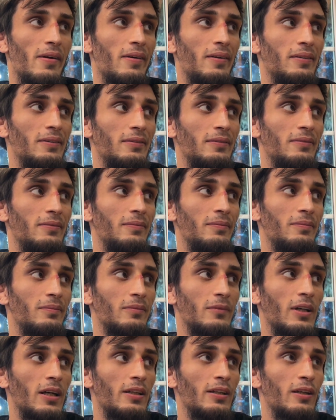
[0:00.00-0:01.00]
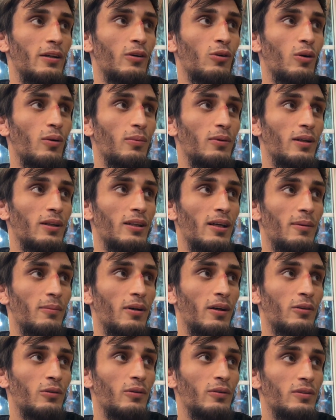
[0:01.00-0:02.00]
Да, нелегко было там
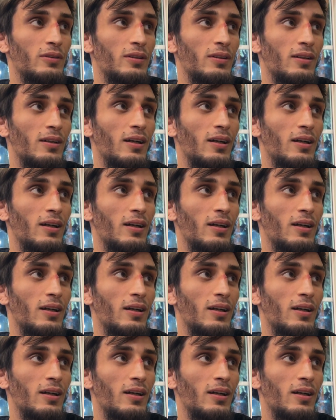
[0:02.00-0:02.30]
готовиться,